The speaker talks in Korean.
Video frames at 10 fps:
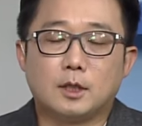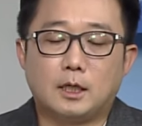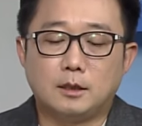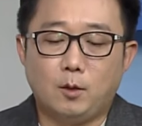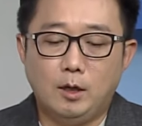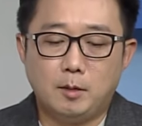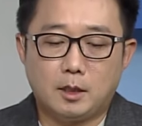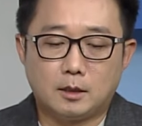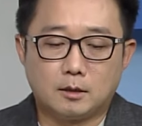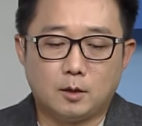이제 가장
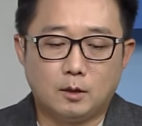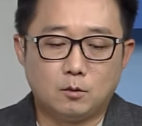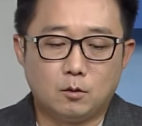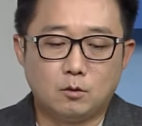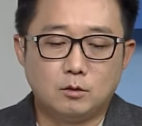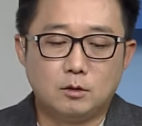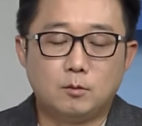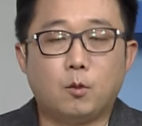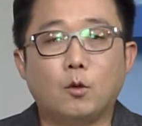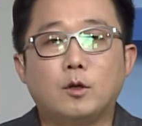활발한
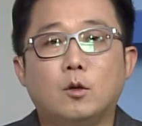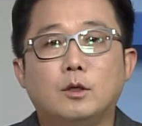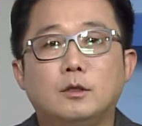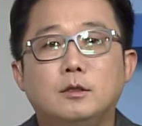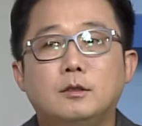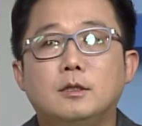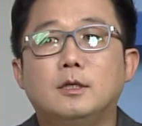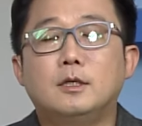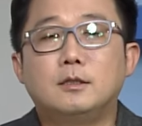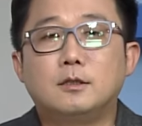활동을 보이고 있는
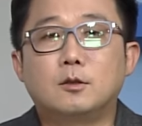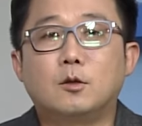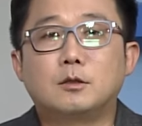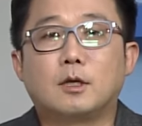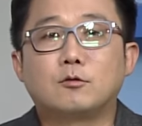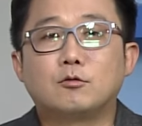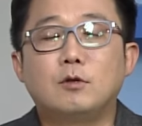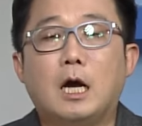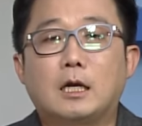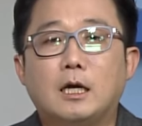네. 증권사
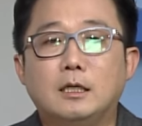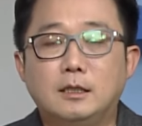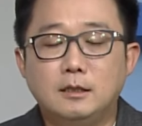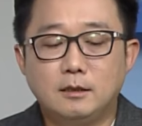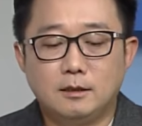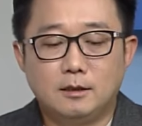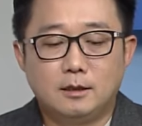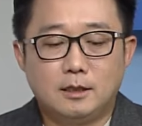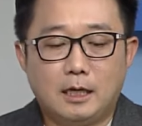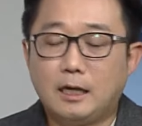중 하나인
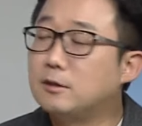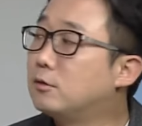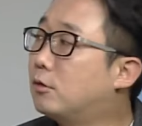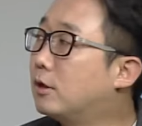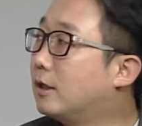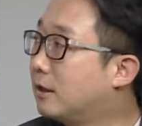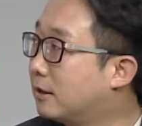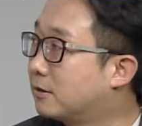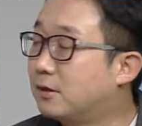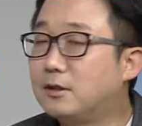하나증권에 하나
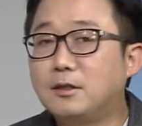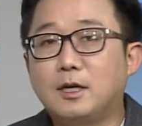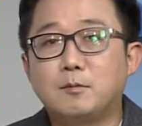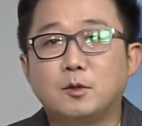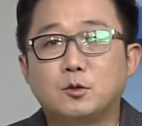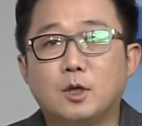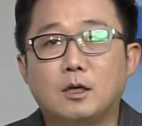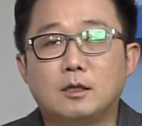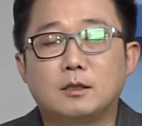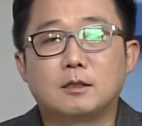대해서 한번 네. 쫙
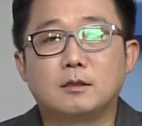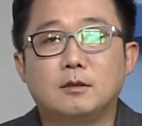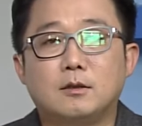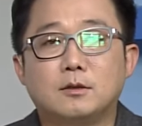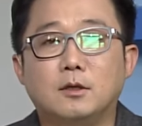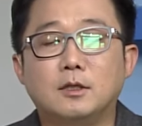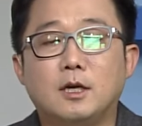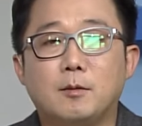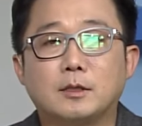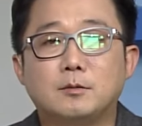네. 어,
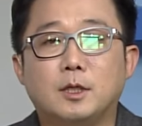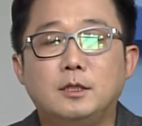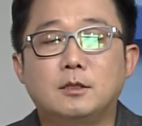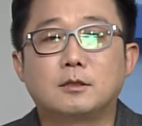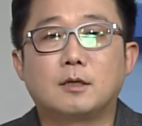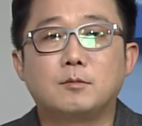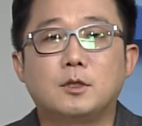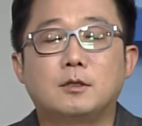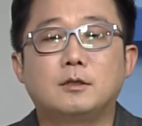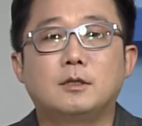정리를 해봤습니다.
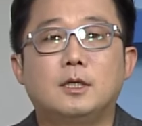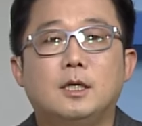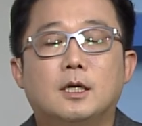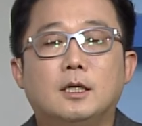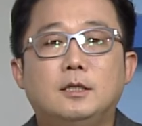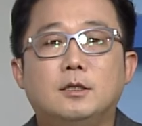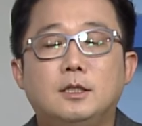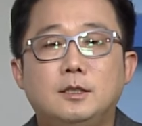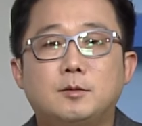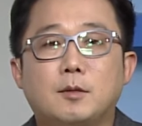2003년 아,
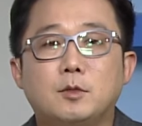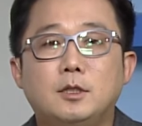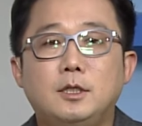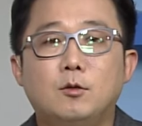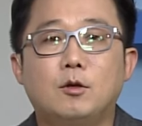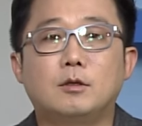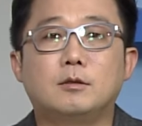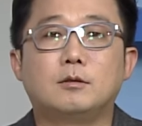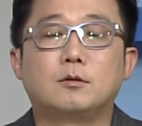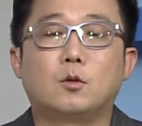2023년 2월
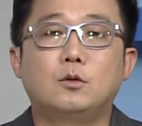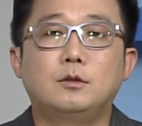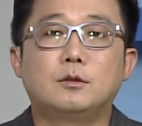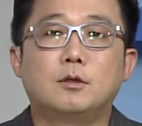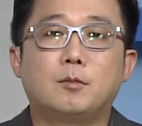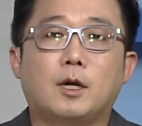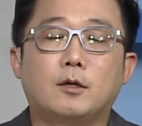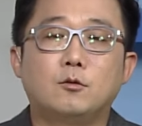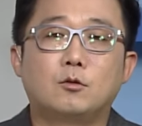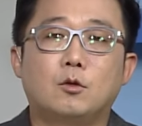그 토큰증권
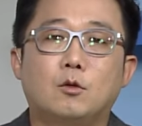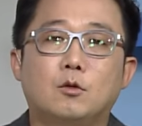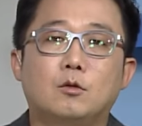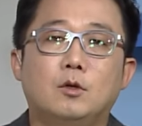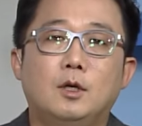발행 유통